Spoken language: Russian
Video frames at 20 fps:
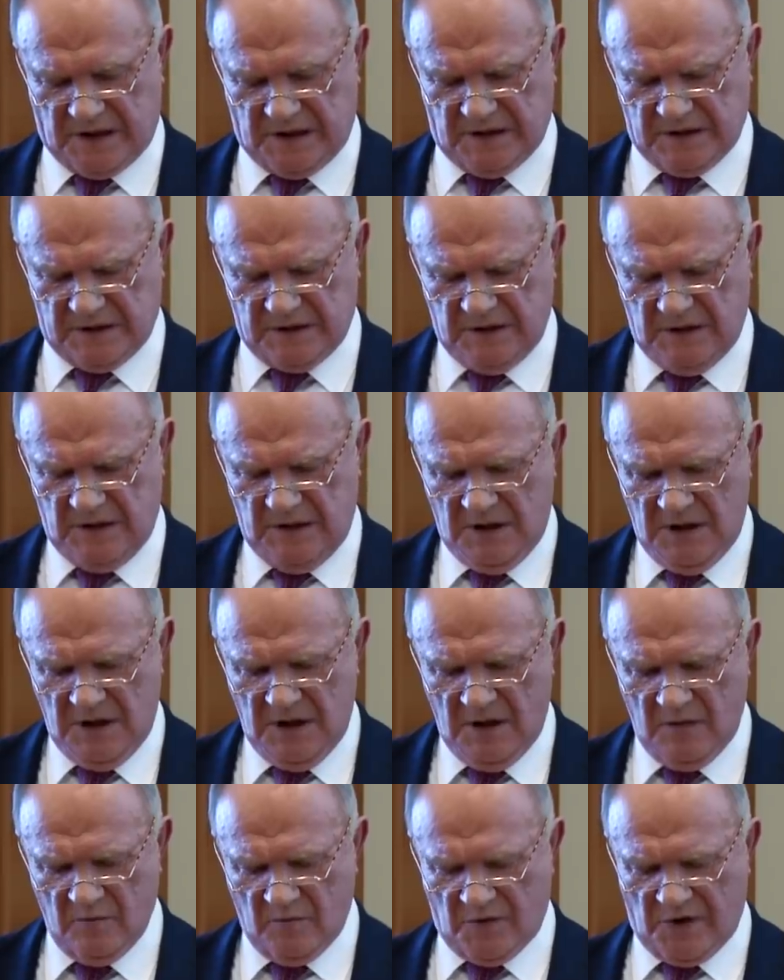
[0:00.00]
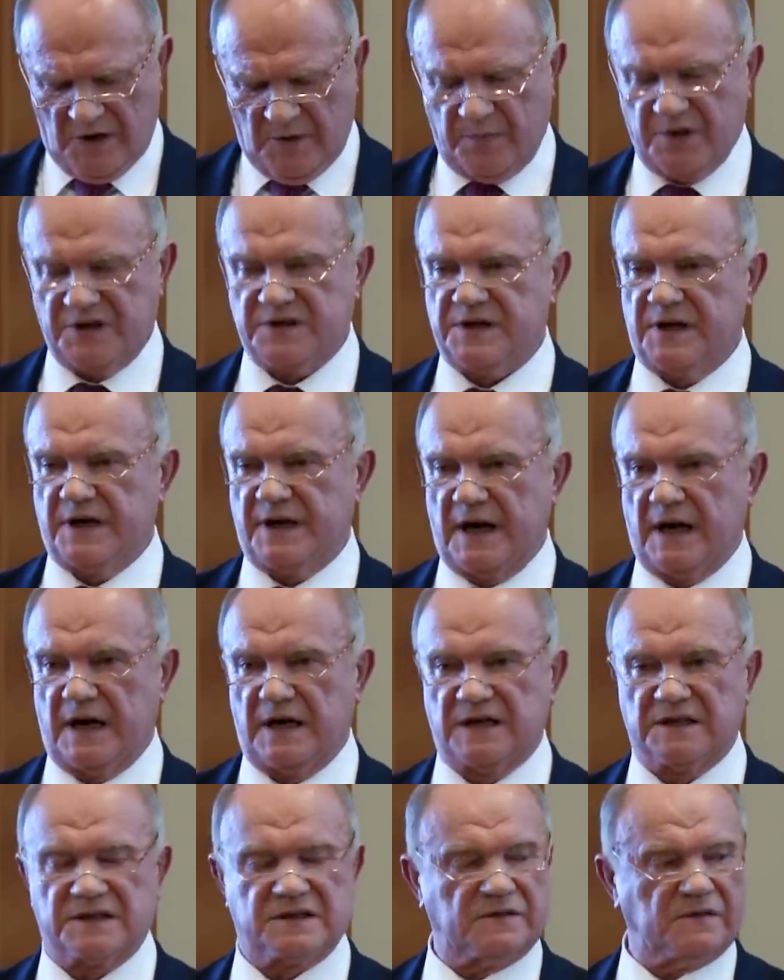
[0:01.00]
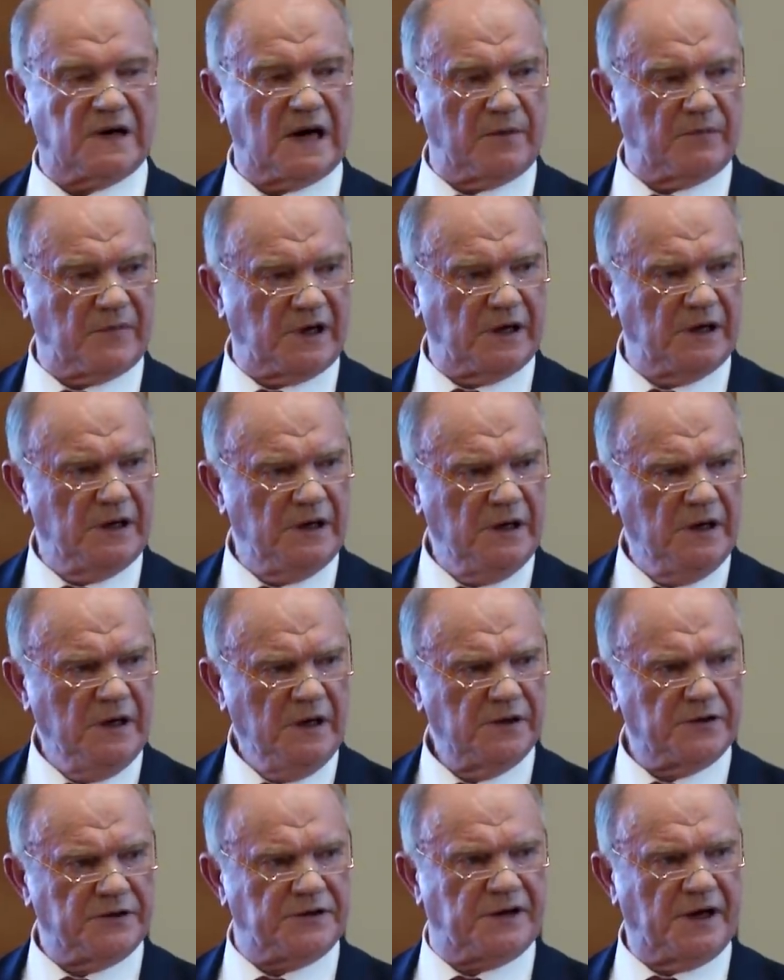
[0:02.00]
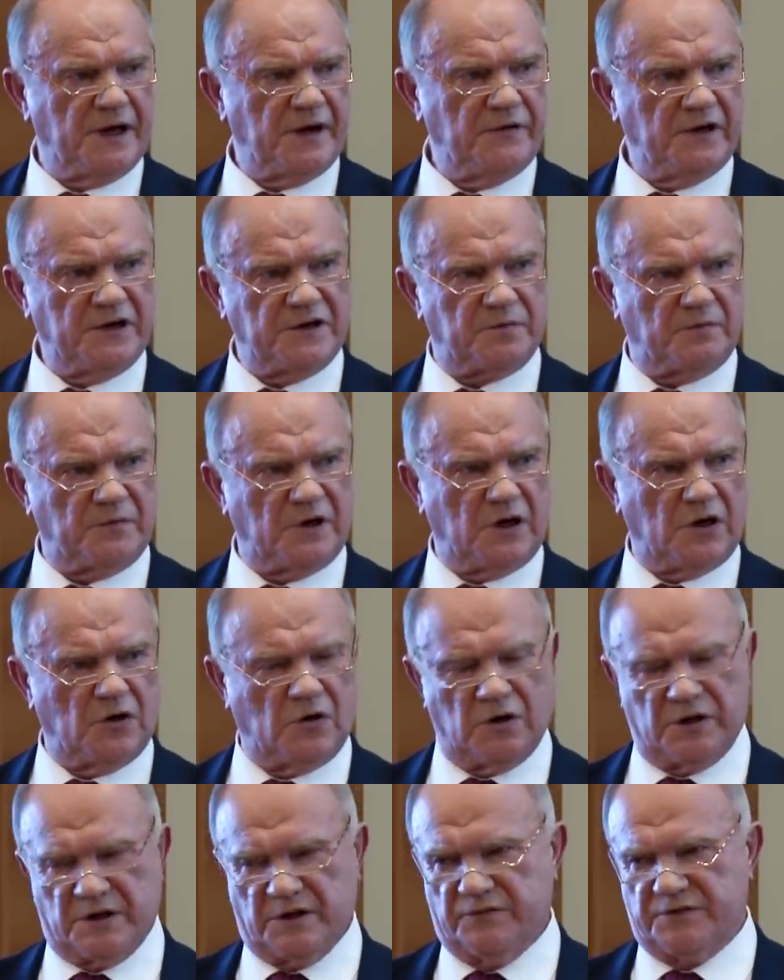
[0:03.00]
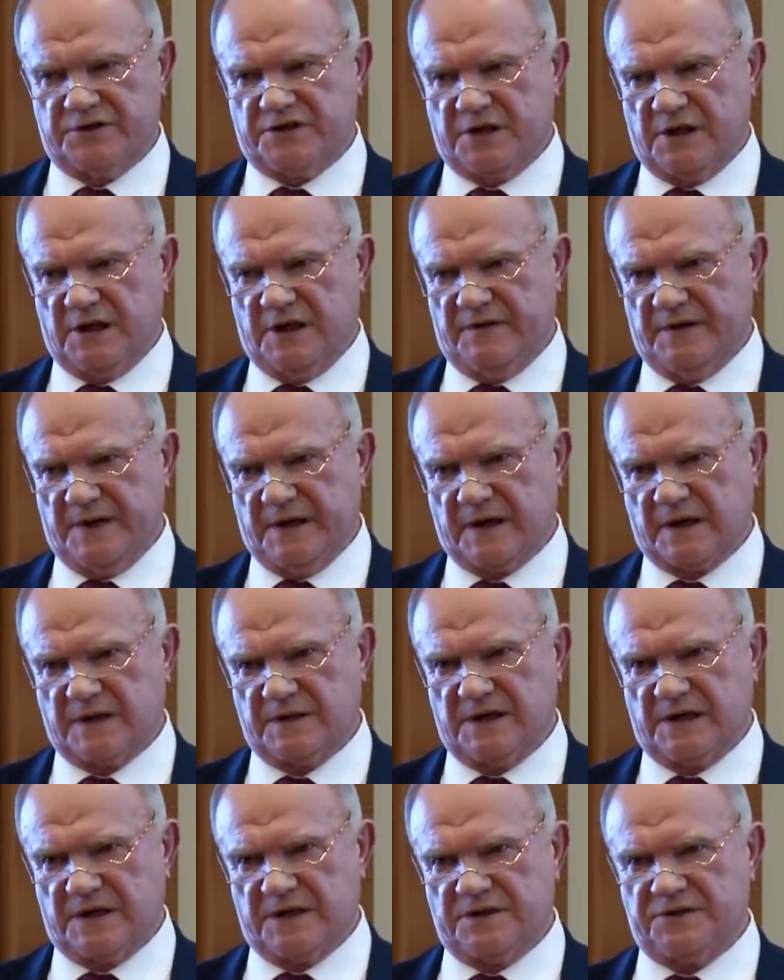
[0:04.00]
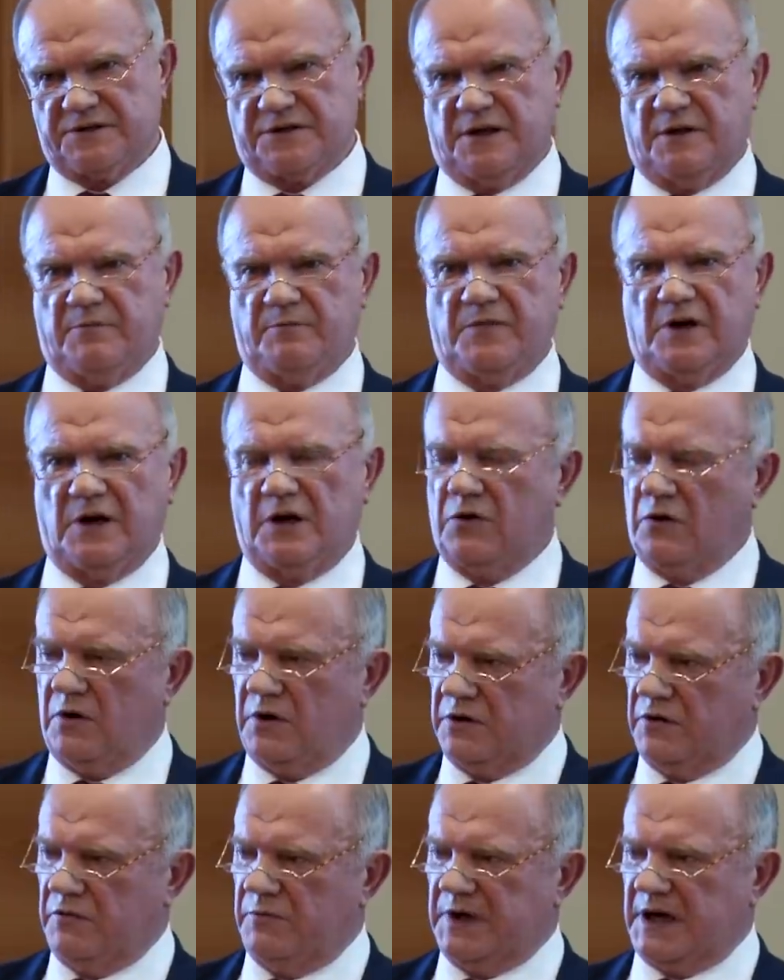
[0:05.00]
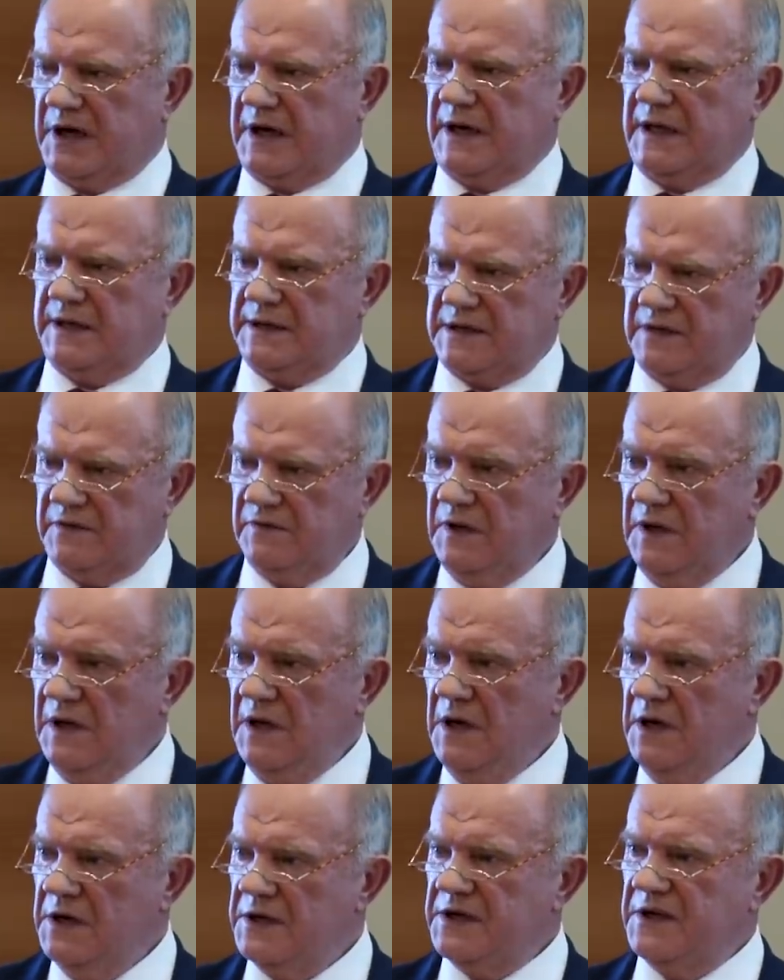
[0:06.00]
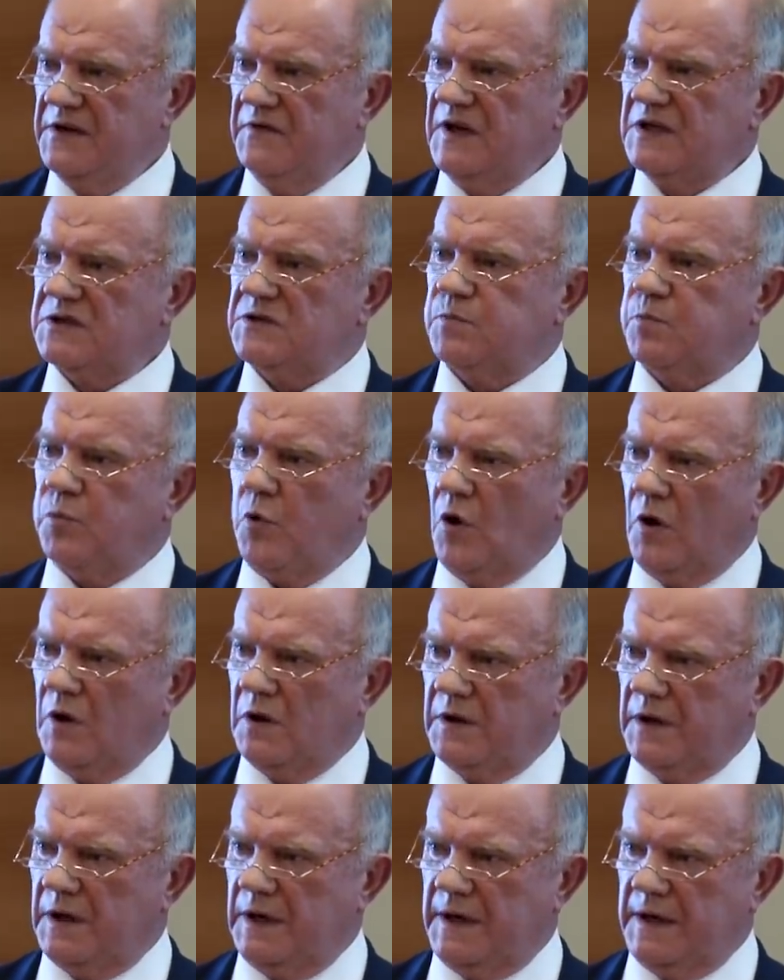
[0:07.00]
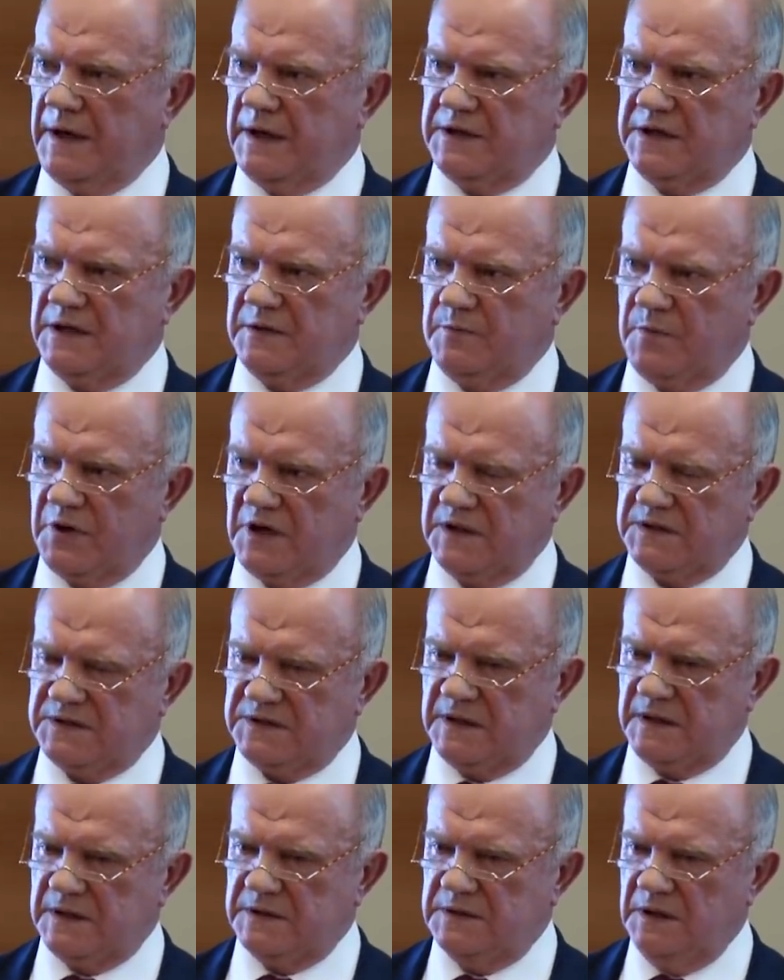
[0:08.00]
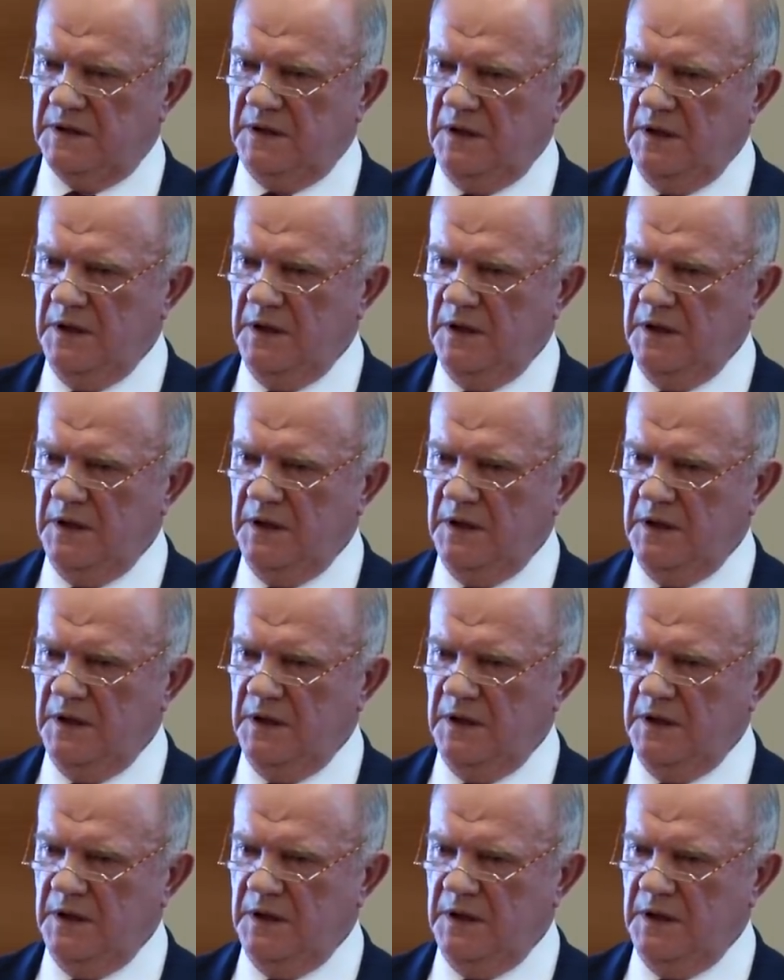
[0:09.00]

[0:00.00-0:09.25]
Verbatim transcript: лет мы потеряли с вами 9 миллионов человек, даже 7 миллионов мигрантов не восполнили этот процесс.